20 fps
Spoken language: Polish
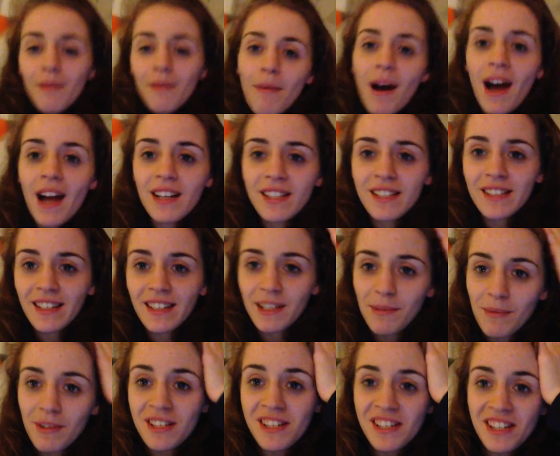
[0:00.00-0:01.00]
Masz, tak
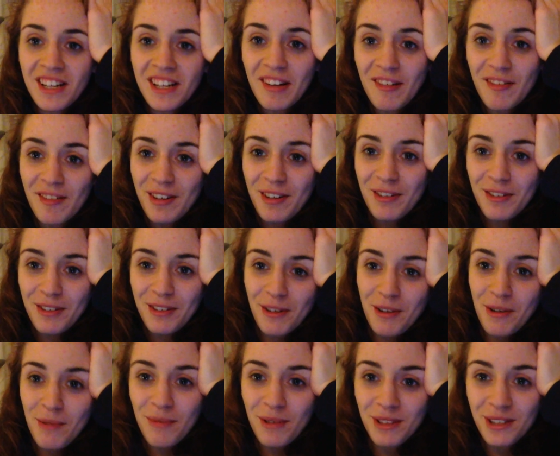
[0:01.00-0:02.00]
nie masz nic ciekawego do
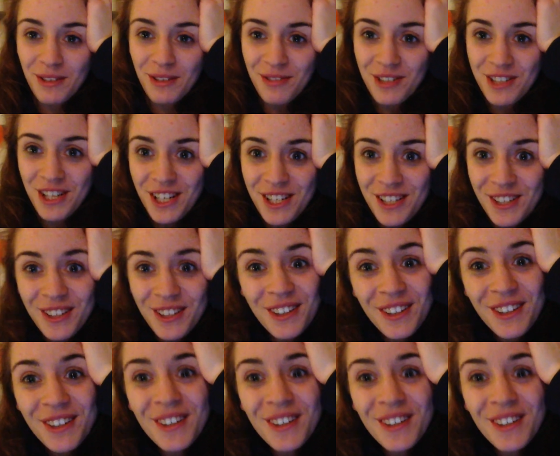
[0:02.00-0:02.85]
roboty w życiu.